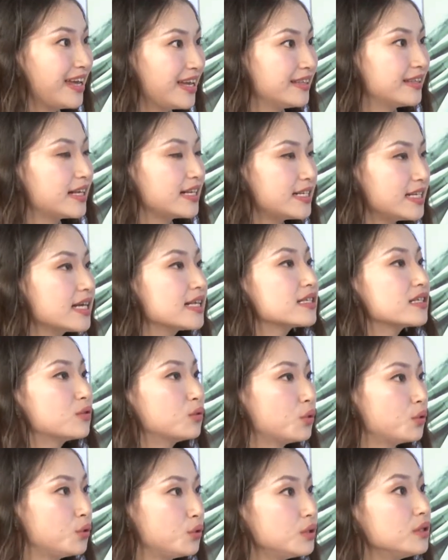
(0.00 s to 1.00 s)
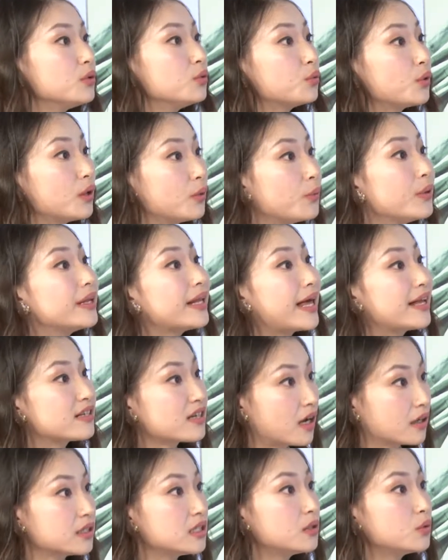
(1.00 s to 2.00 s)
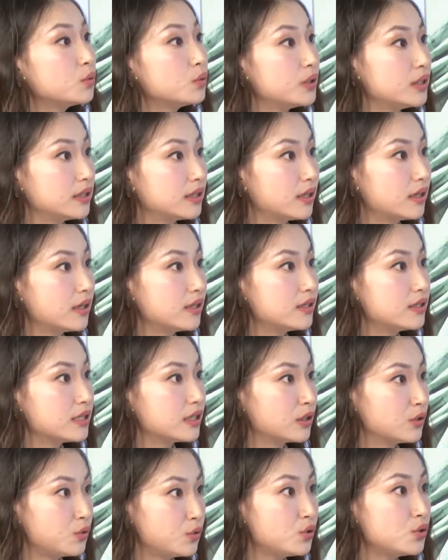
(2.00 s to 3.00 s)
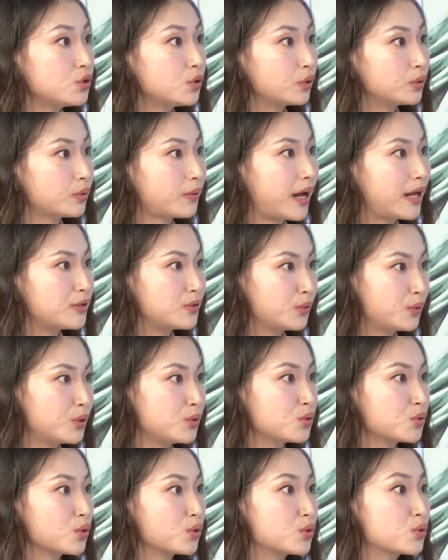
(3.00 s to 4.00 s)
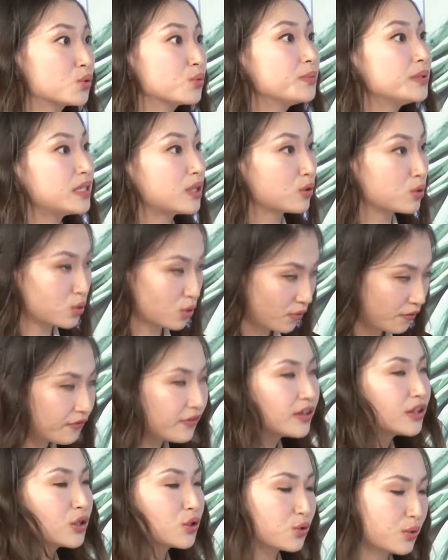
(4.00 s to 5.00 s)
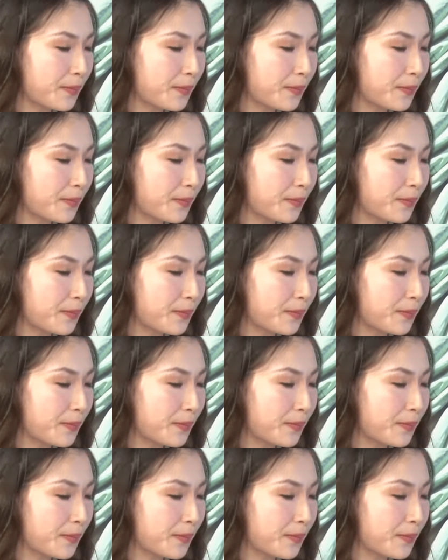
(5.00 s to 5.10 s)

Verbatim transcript: 那这样子对于应对未来长期护理的这个需求的话，就会做出比较充分的准